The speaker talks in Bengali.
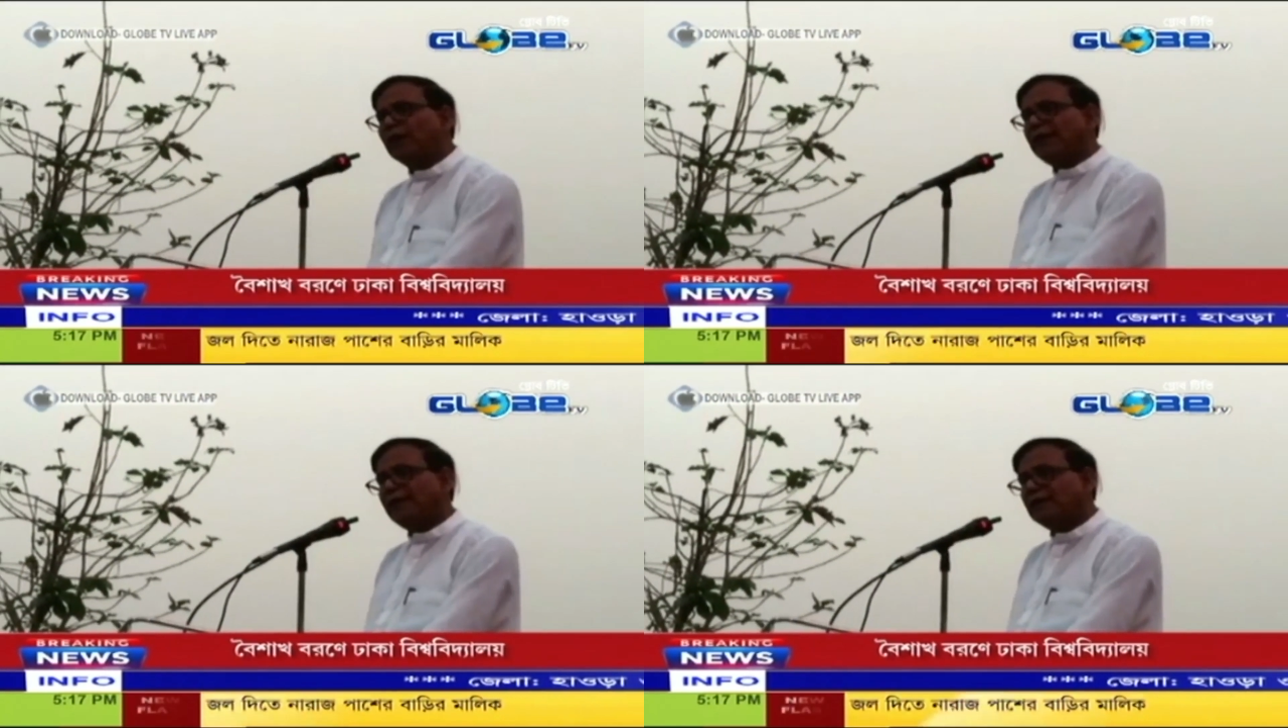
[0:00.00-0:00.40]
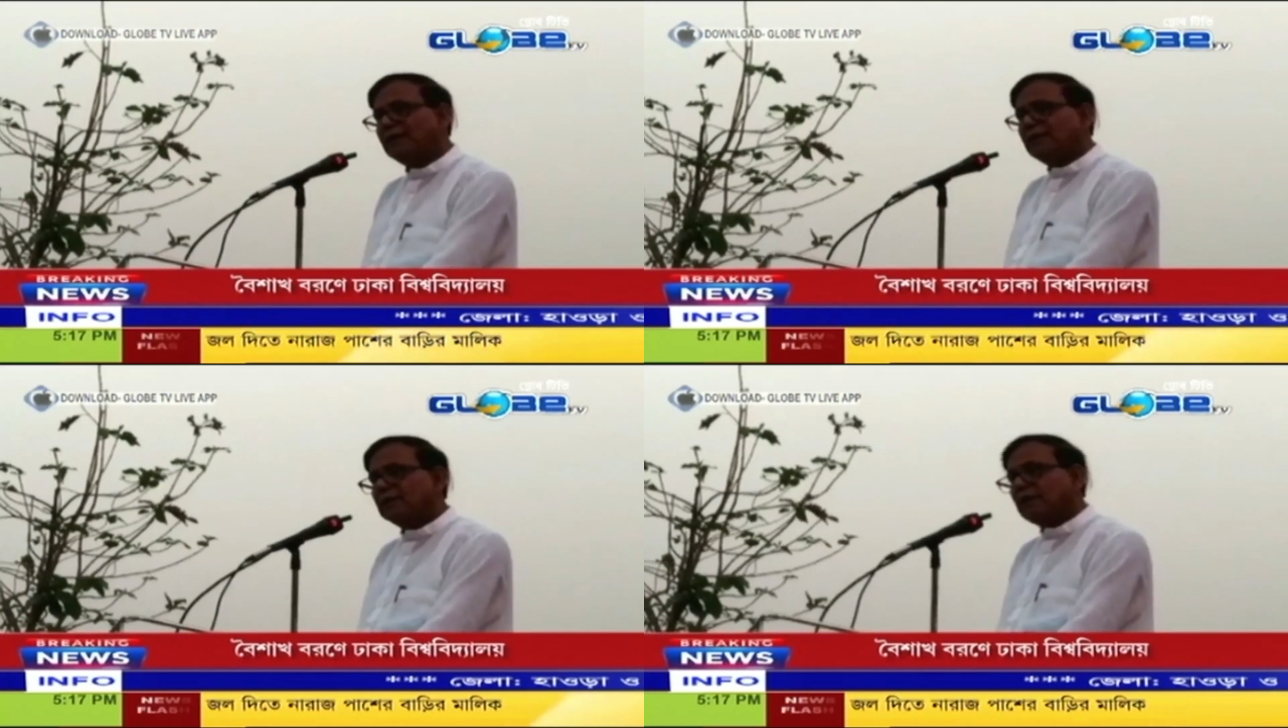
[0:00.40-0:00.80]
পড়ায়
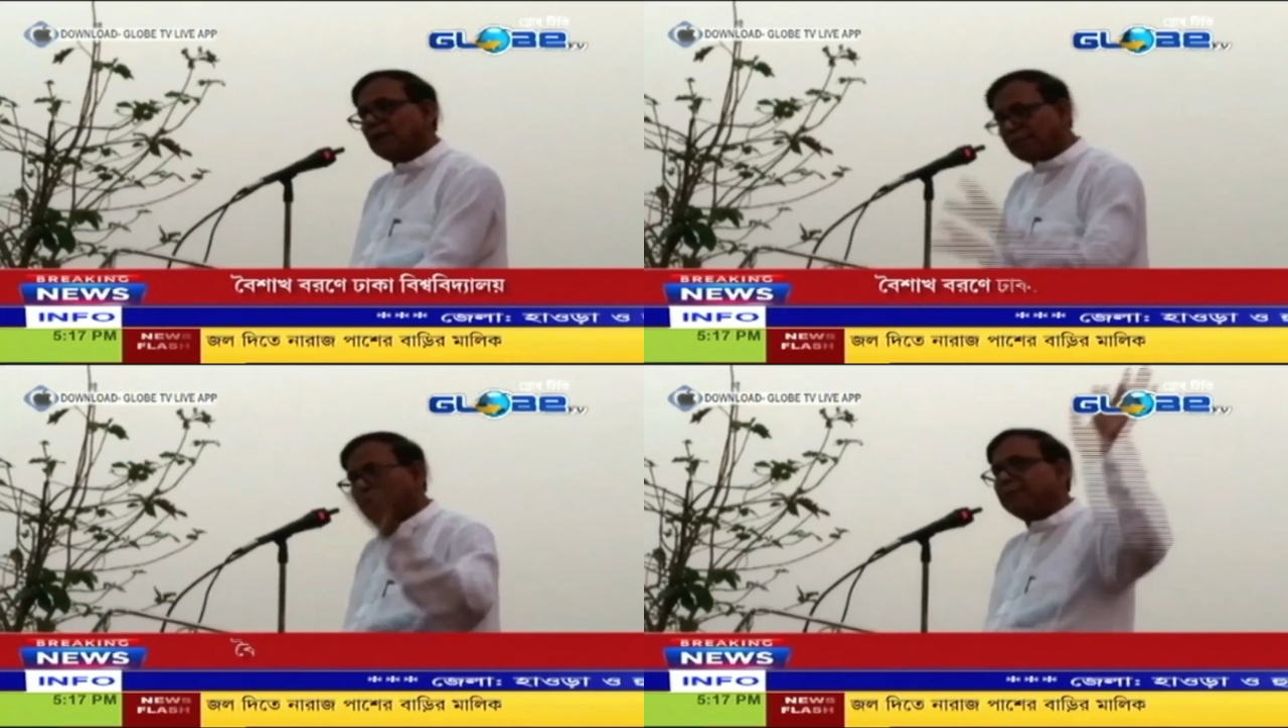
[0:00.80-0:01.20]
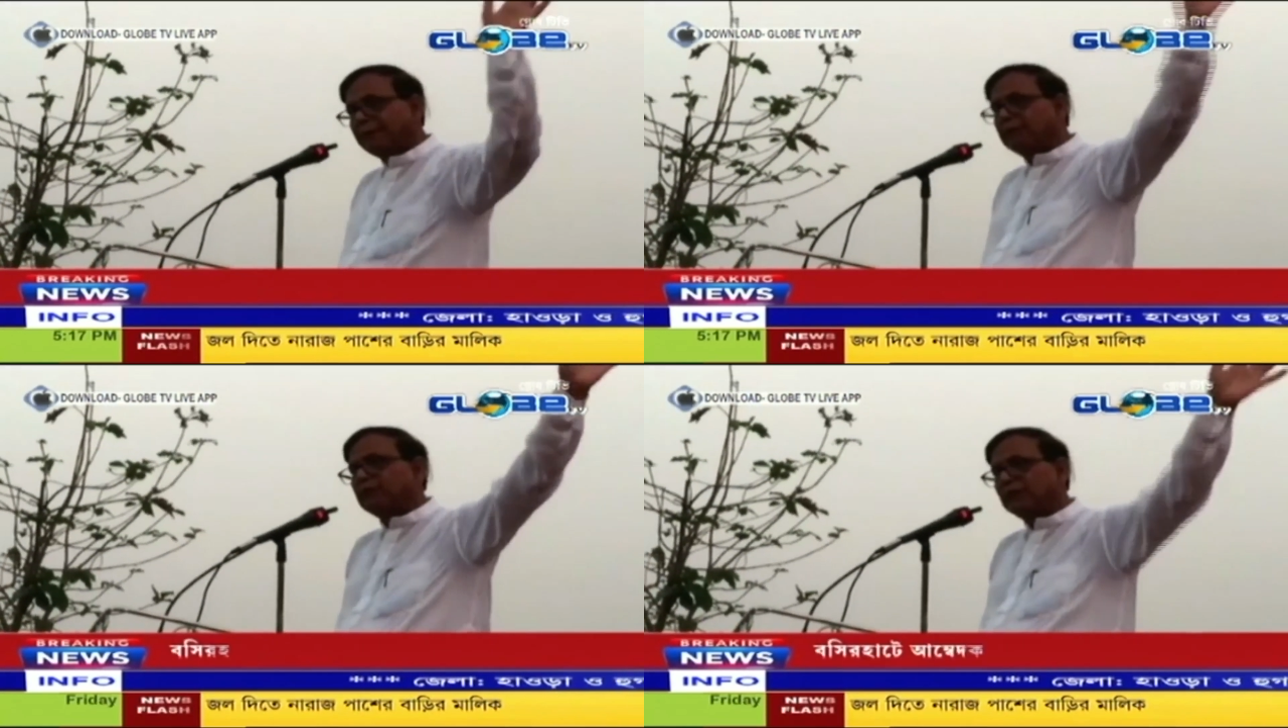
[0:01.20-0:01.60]
তাহলে
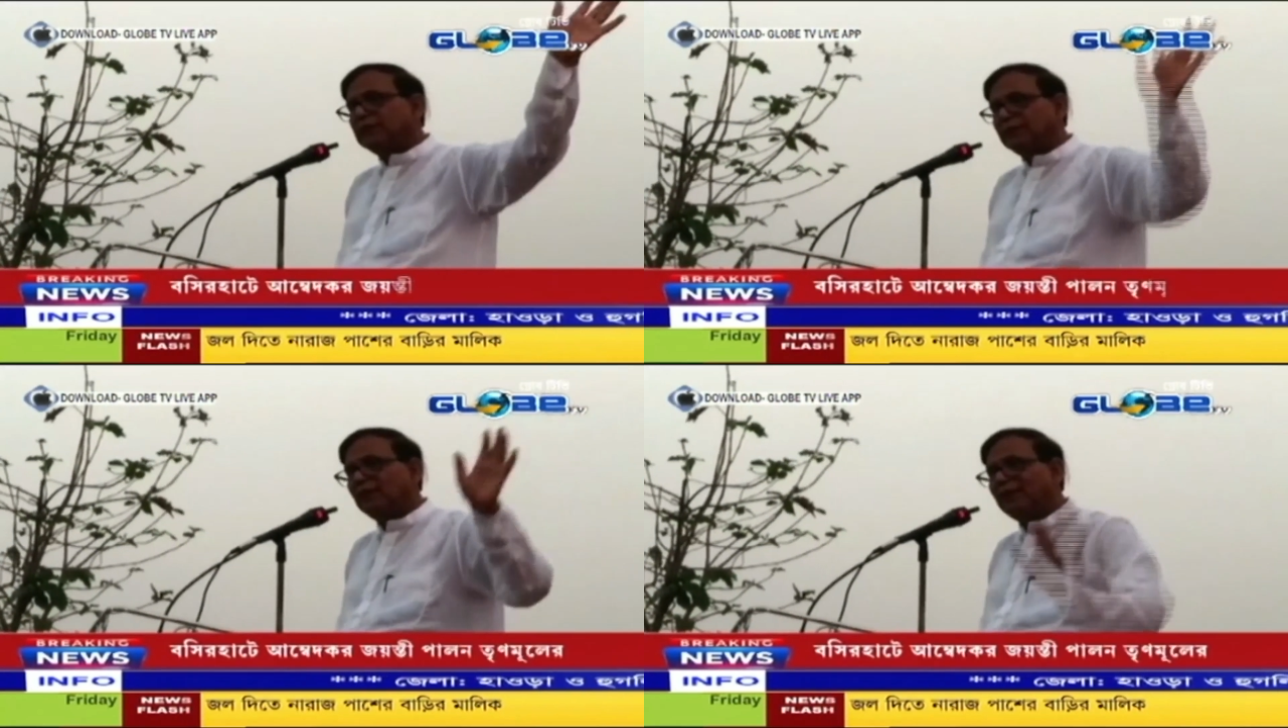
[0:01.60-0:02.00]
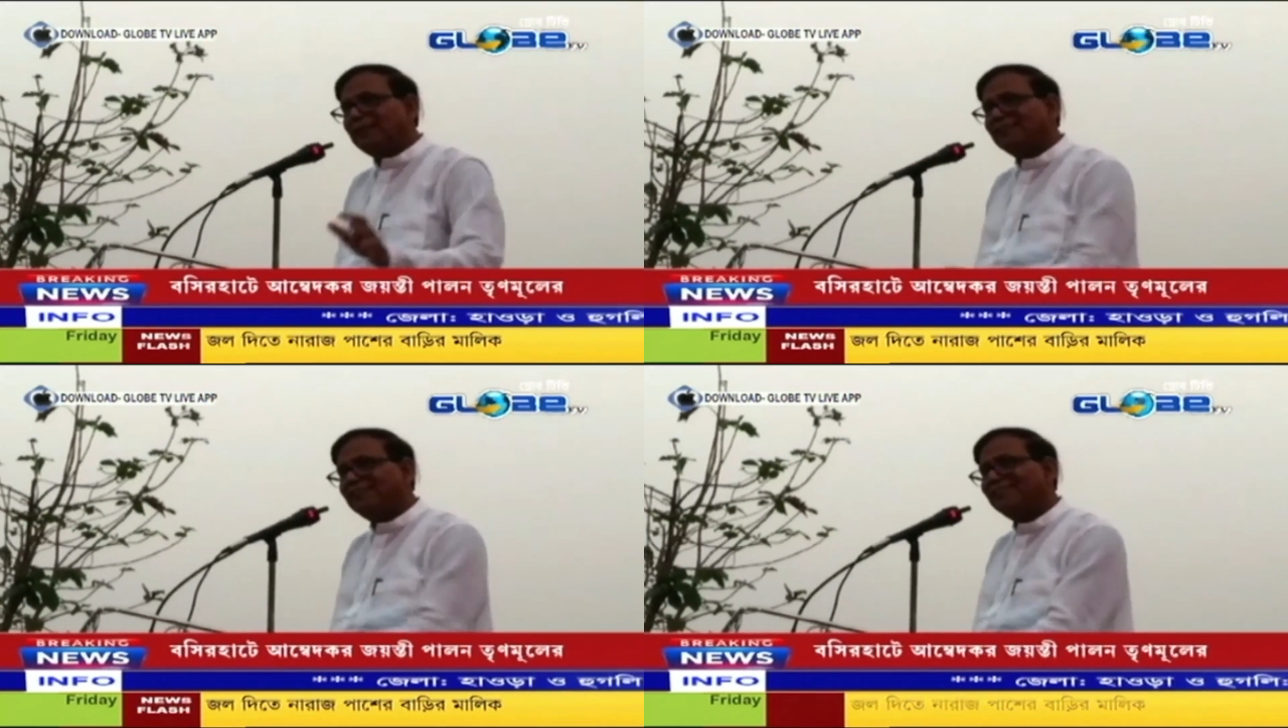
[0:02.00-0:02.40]
প্রাইভেট টিউশনে দিতে
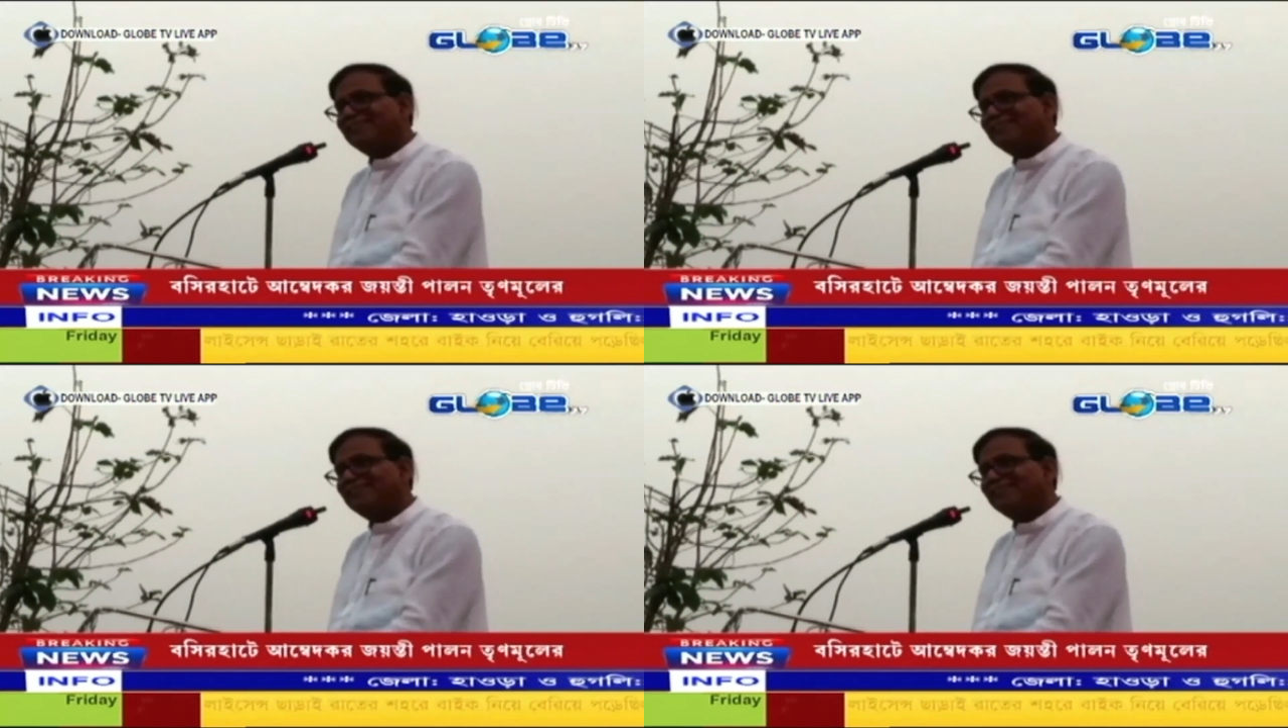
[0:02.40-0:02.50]
হয়